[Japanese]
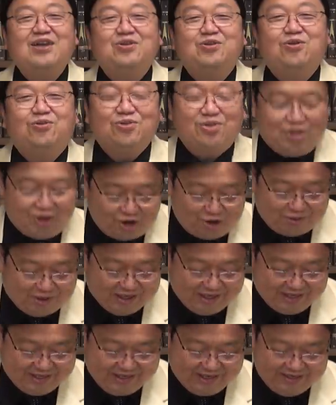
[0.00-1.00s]
盗ジゴ
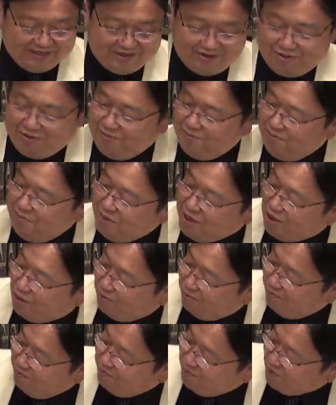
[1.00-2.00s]
だったんですよ。見
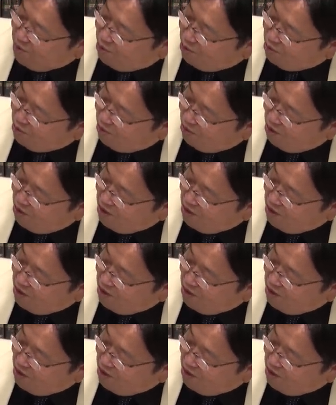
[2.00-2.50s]
よこの、